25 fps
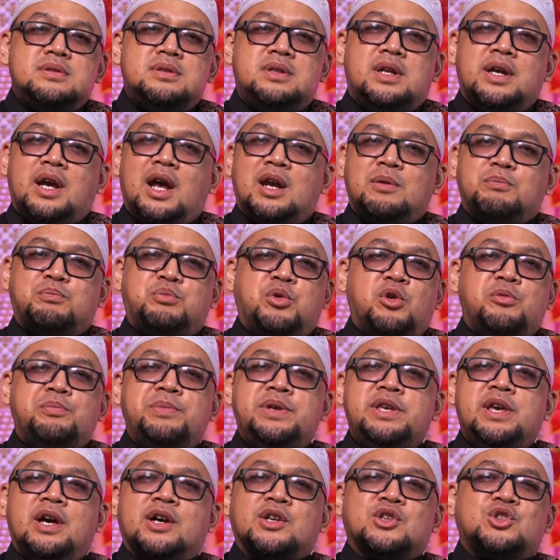dengan
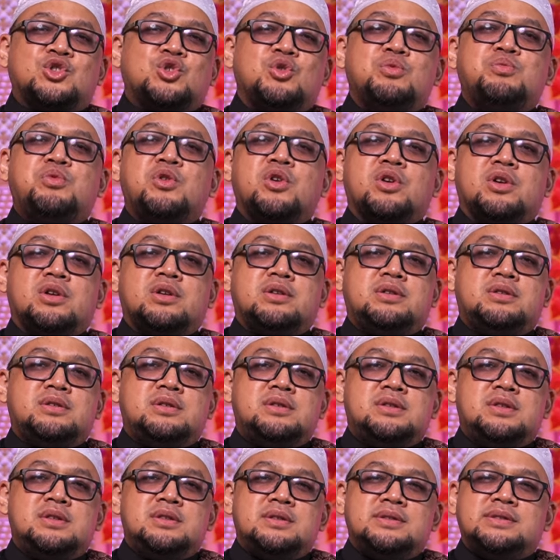bumi yang subur
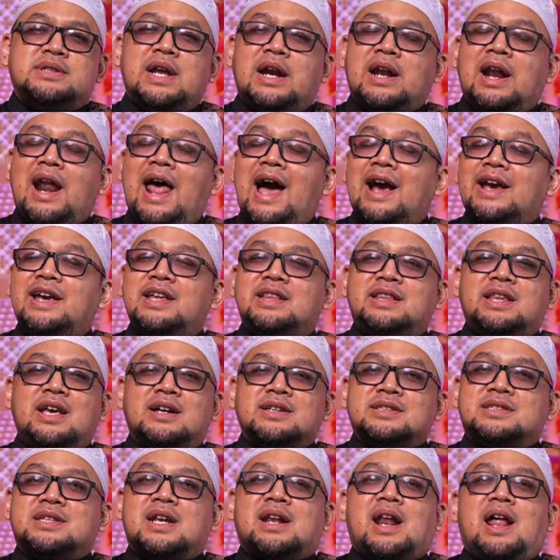dan langit
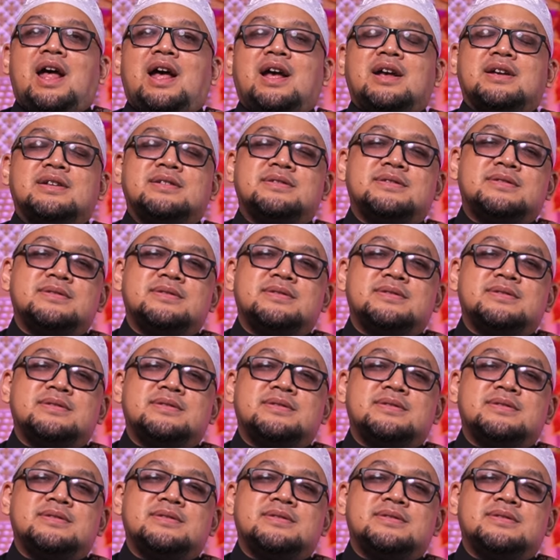yang cerah.